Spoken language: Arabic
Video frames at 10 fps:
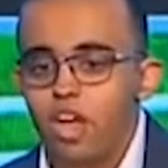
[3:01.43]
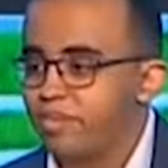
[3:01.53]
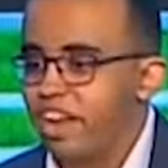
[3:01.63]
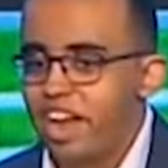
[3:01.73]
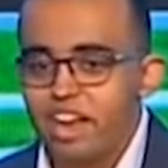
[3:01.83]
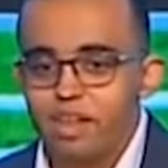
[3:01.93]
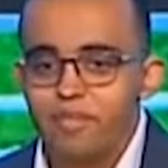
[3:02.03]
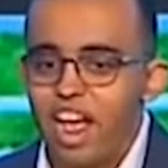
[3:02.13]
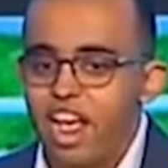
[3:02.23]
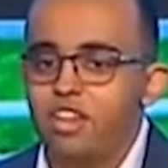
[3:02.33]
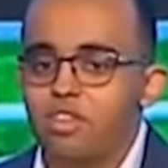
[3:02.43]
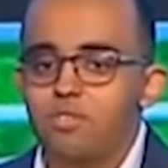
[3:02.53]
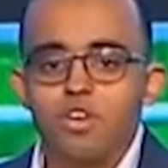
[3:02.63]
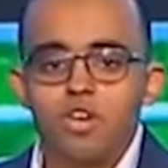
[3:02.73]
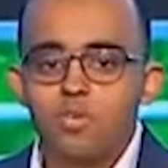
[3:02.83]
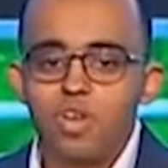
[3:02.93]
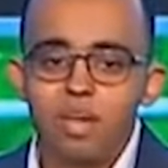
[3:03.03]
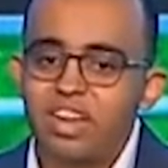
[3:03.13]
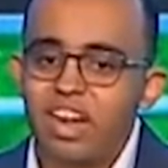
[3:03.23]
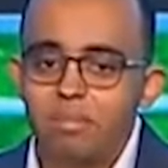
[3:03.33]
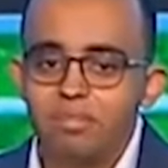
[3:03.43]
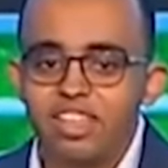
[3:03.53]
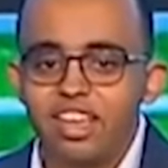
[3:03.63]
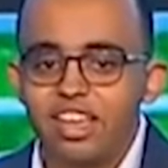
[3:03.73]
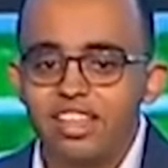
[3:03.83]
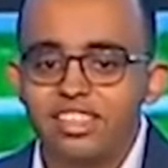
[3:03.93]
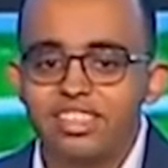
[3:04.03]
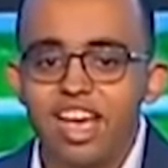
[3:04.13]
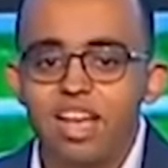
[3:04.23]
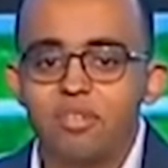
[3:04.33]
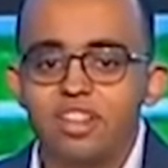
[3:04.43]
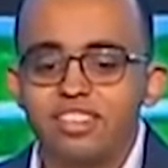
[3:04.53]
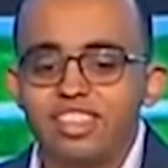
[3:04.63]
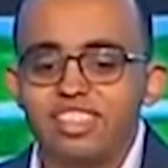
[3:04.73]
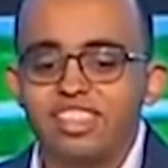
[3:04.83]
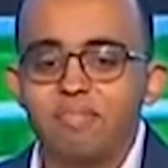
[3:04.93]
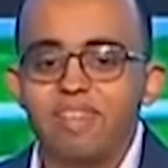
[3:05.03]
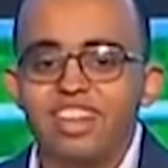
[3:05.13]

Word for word: الحليم علي وجمال حمزه الكبير السبب لنادي الزمالك